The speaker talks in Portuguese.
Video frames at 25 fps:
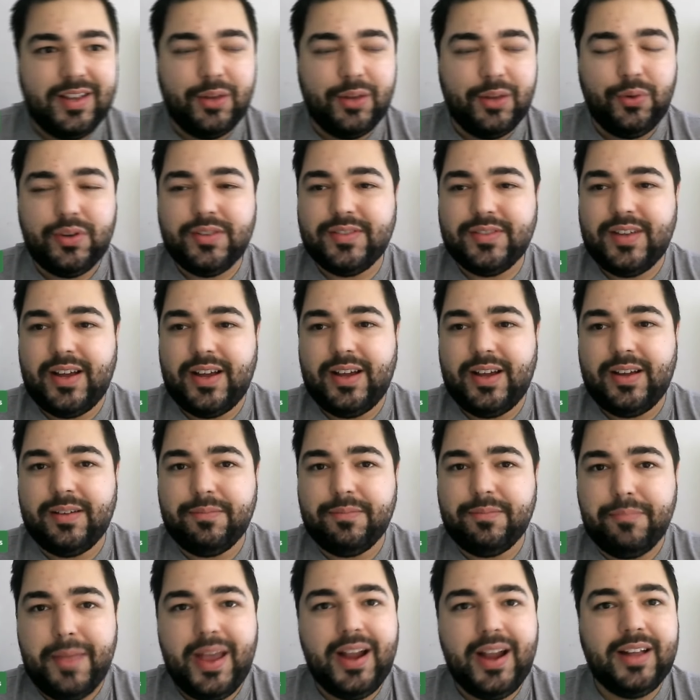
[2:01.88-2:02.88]
dizendo que
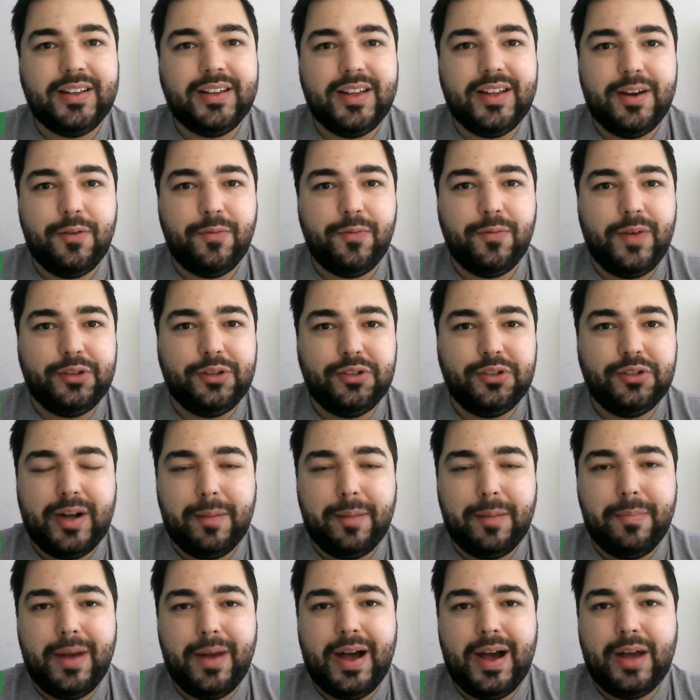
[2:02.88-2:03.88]
está mega tarefado de
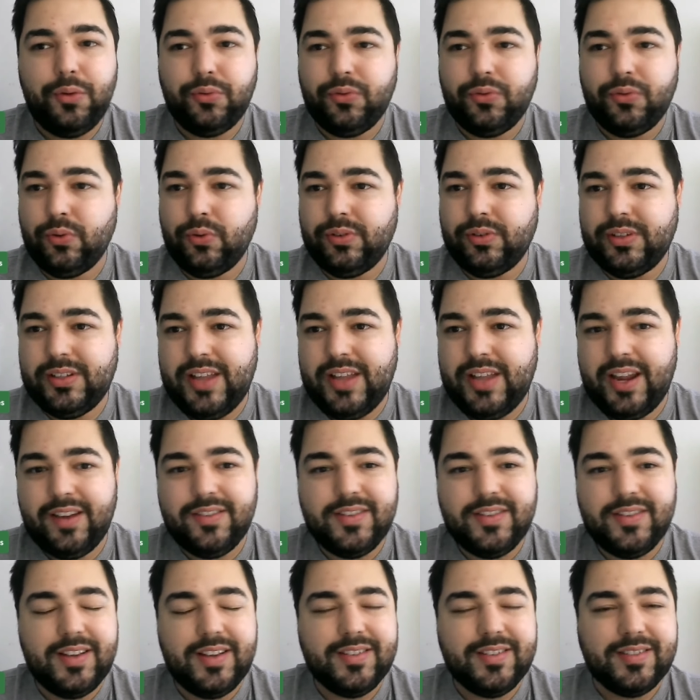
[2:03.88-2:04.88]
trabalho, ou tem que
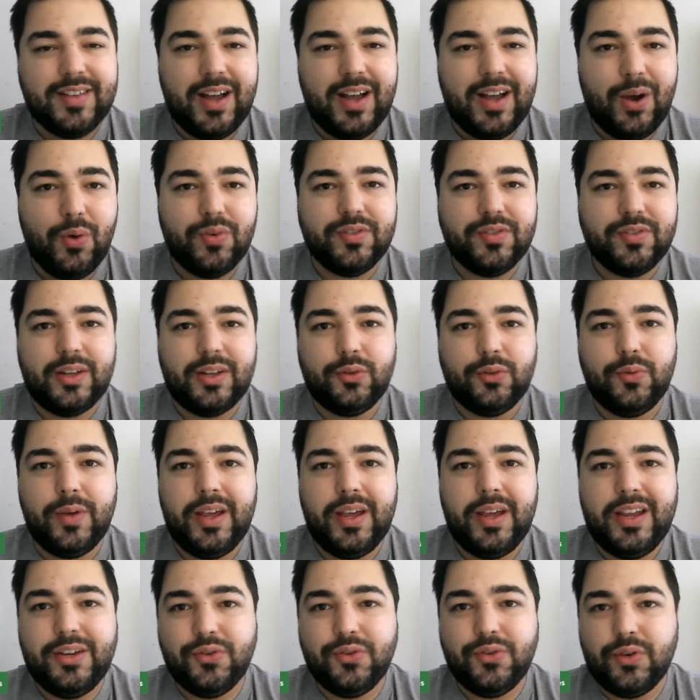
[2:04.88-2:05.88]
descansar, ou que está
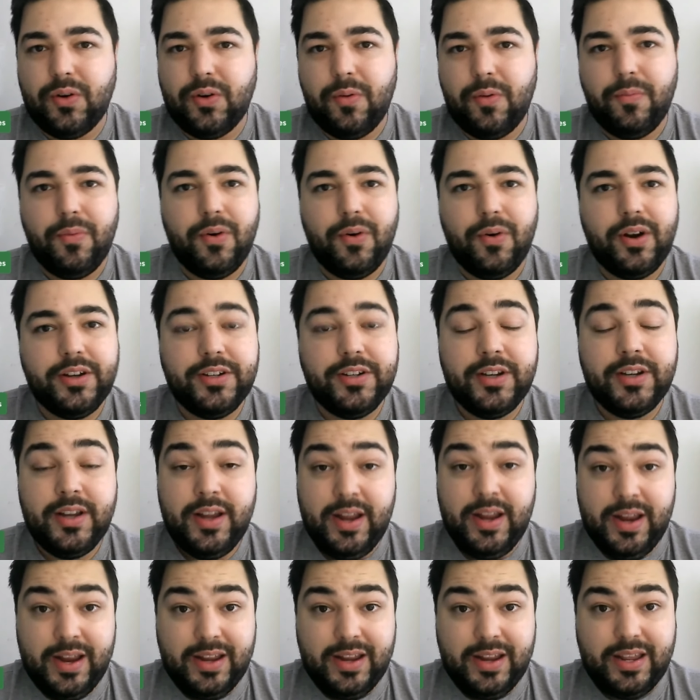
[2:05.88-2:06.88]
doente, ou que não pode,
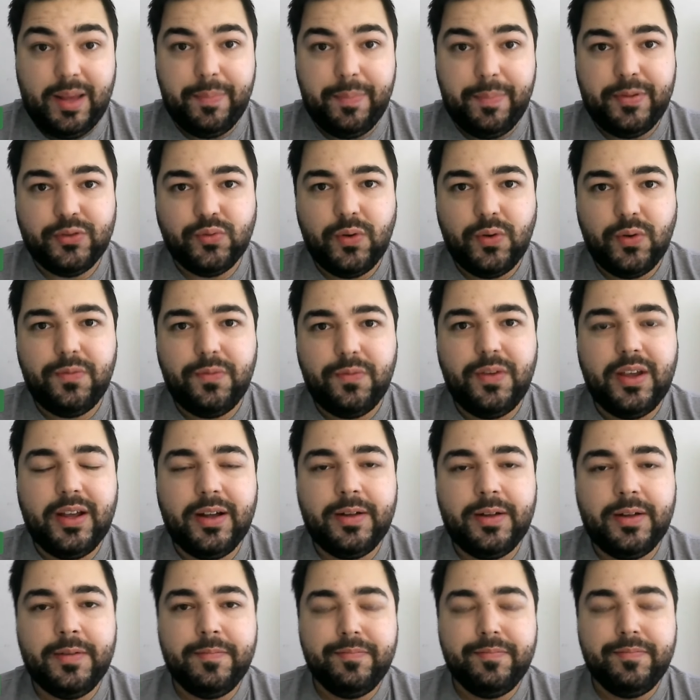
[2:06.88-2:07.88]
e a pessoa
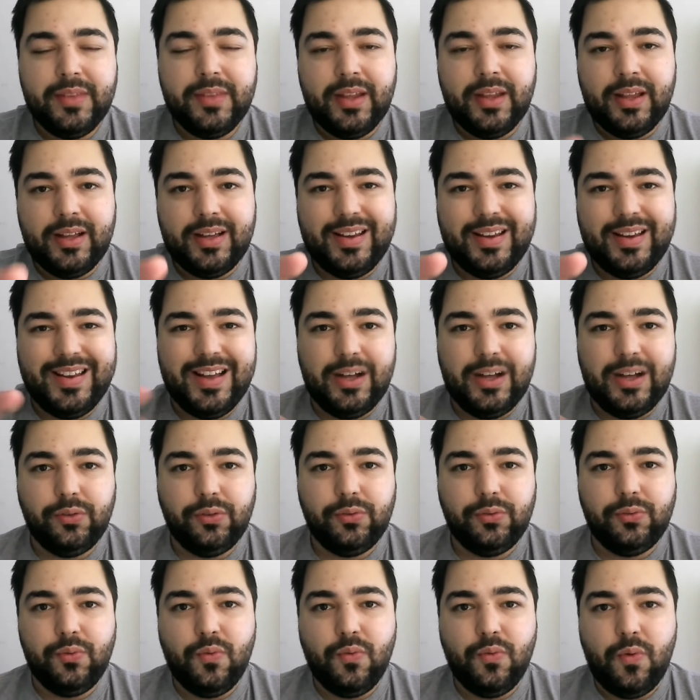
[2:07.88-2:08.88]
fica
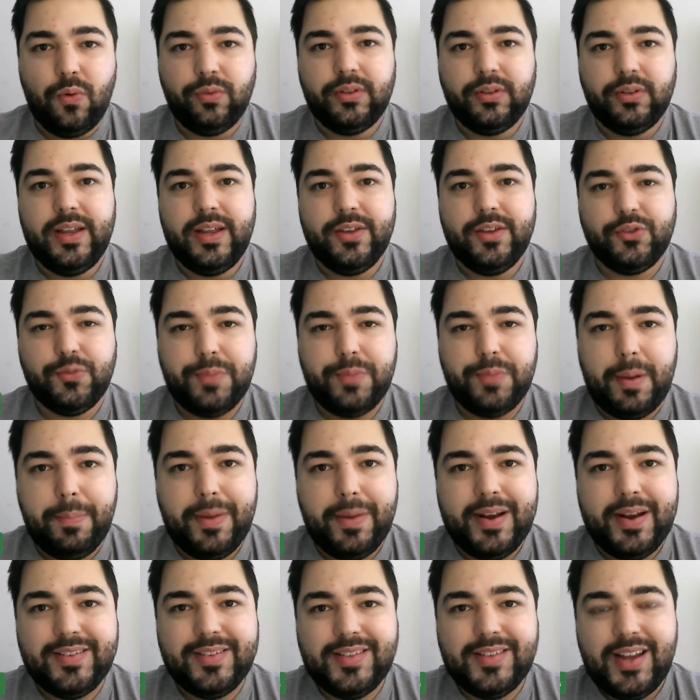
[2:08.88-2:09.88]
criando um contexto para
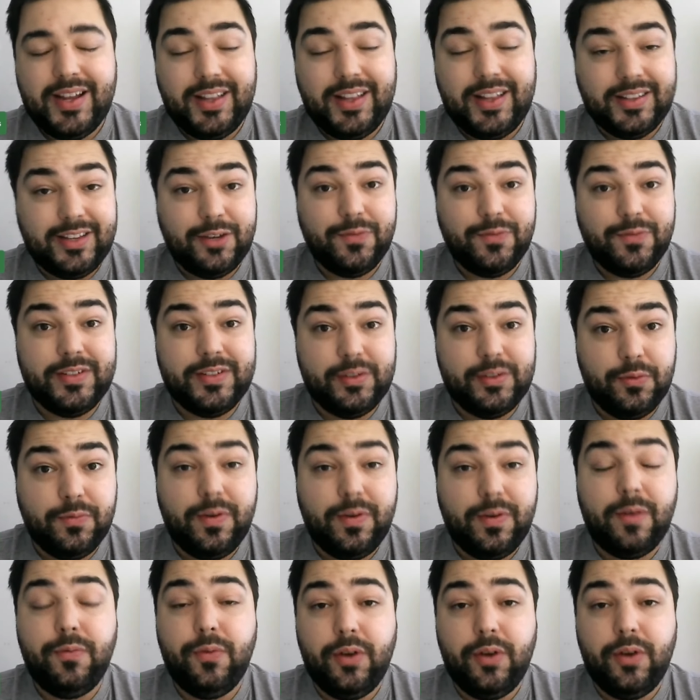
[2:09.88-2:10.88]
parecer que ela está te fazendo um
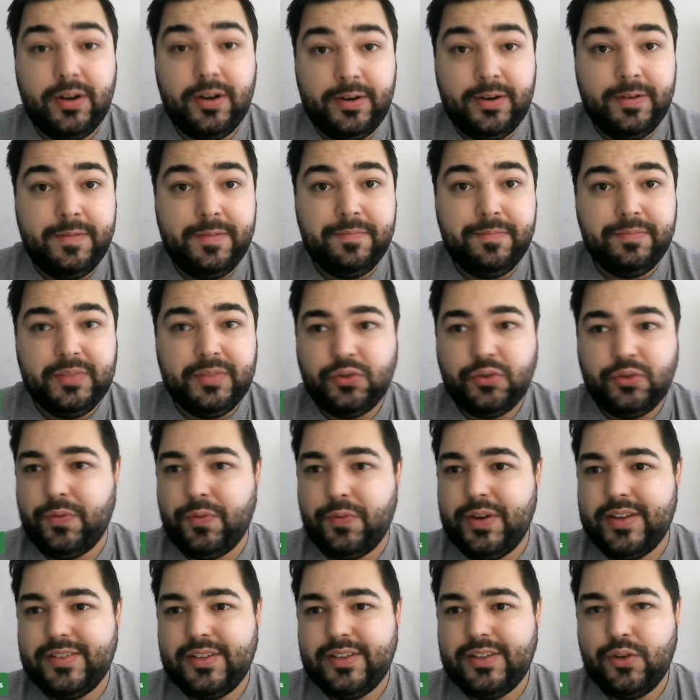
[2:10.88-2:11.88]
favor, te
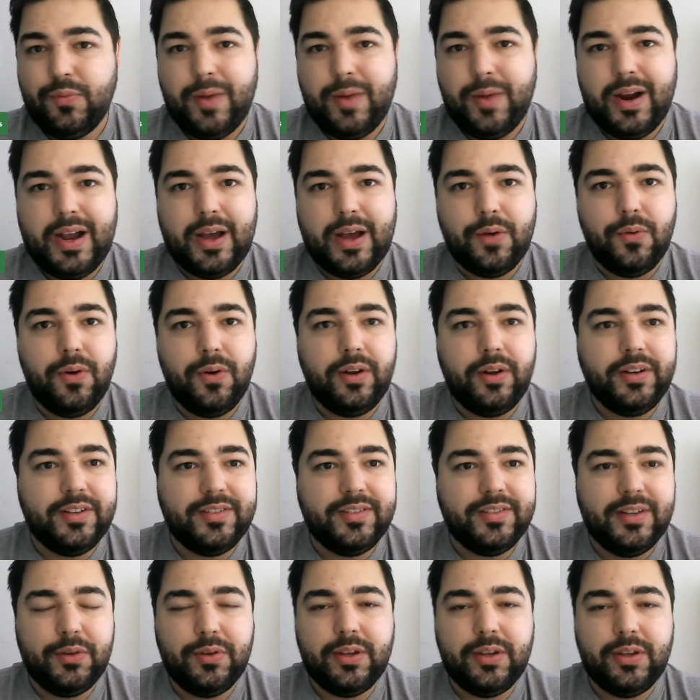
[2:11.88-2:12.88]
oferecendo uma carona,
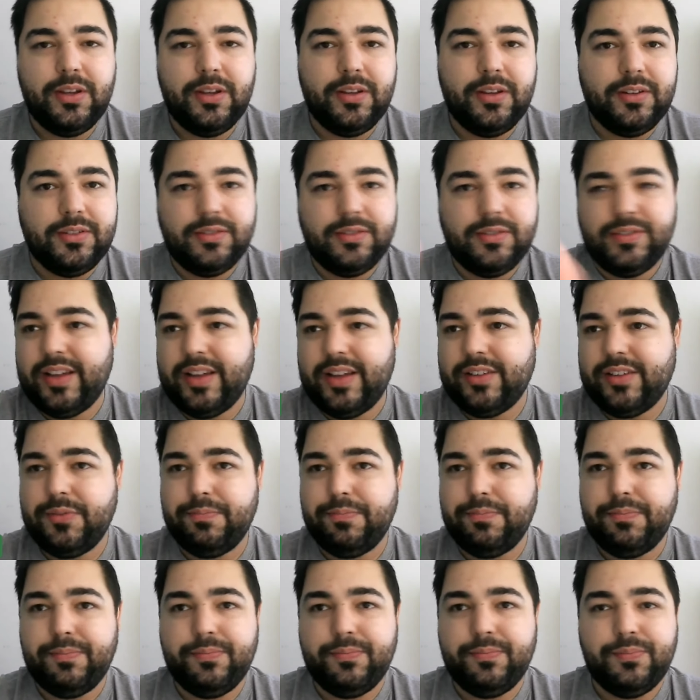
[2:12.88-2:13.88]
dizendo que né,
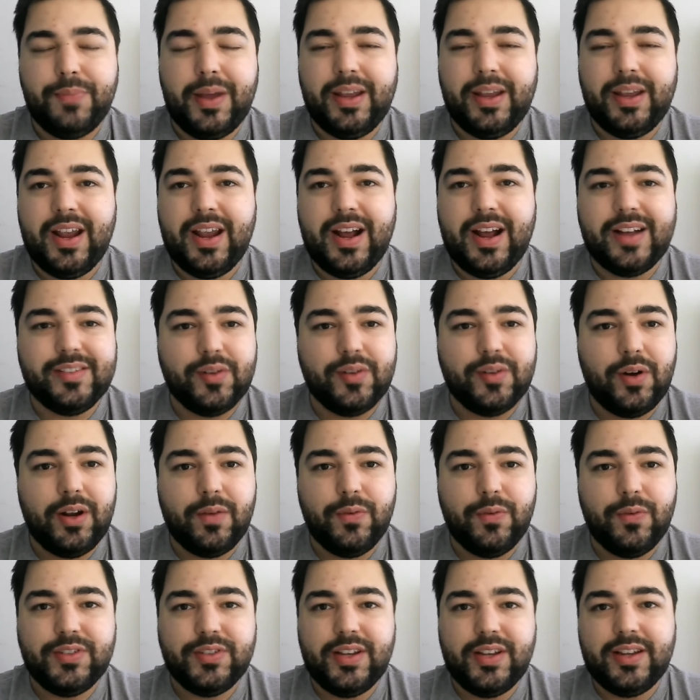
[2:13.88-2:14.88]
te pega em casa a hora
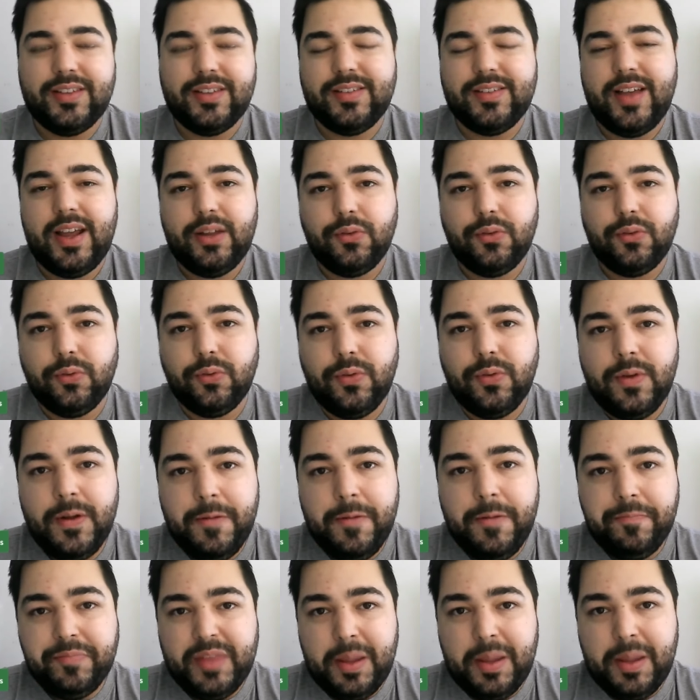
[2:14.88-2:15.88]
que você quiser e tudo,
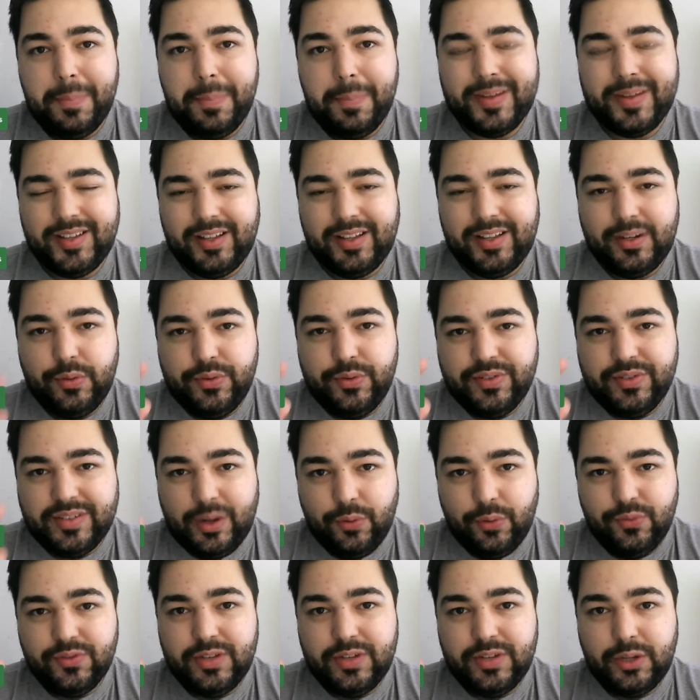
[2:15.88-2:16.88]
mas ela não
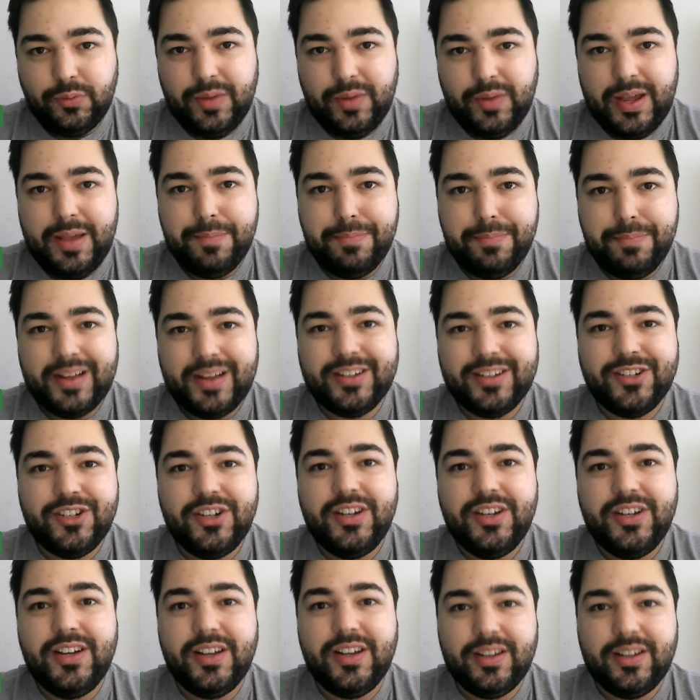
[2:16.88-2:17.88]
está usando a
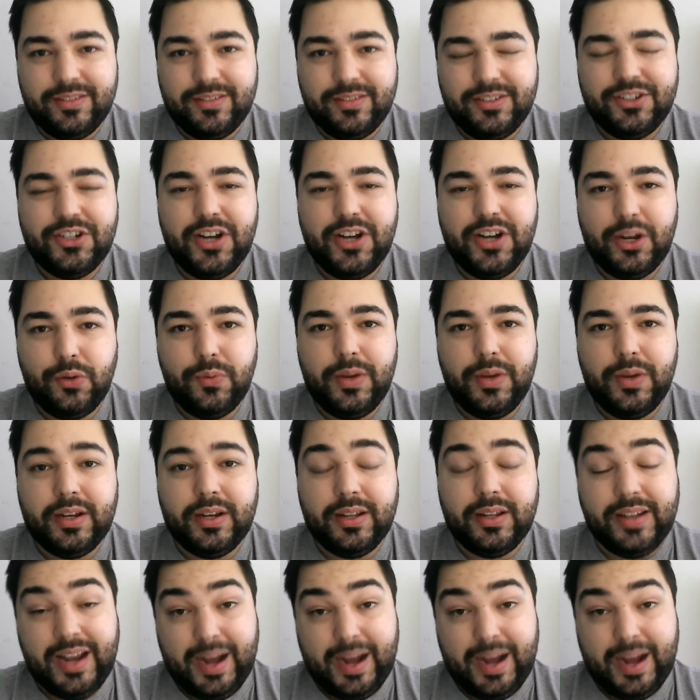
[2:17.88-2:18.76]
empatia genuína.